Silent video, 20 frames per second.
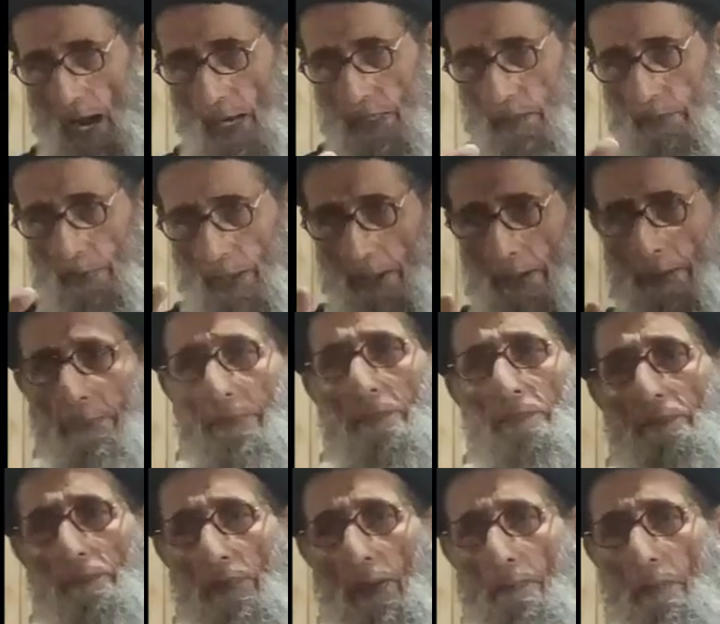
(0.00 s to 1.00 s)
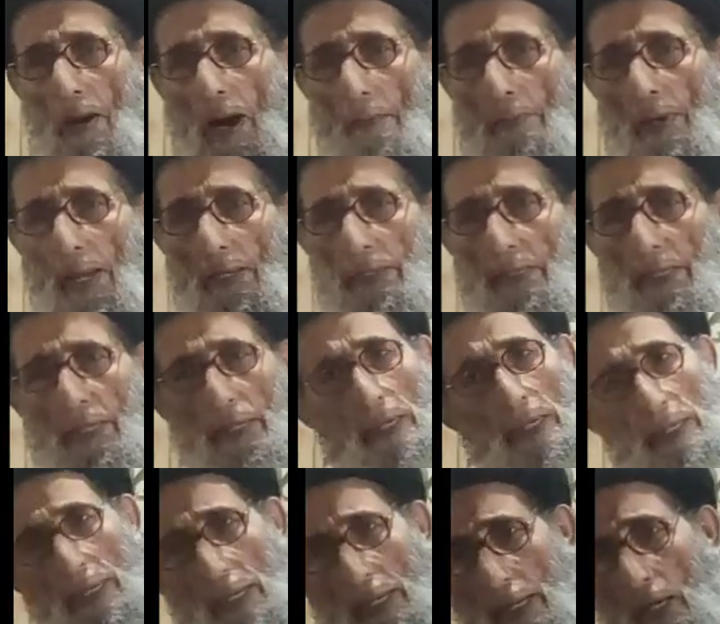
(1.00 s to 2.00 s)
हाथ में मामला ले
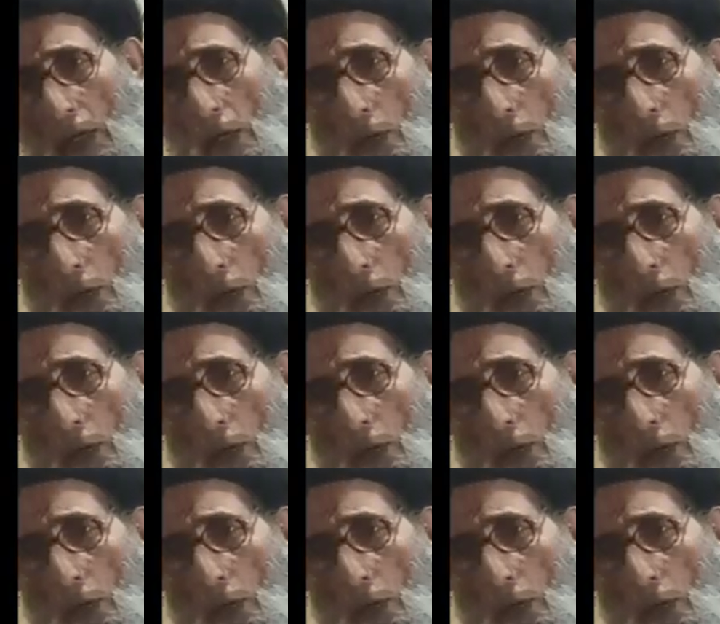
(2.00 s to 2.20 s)
लिए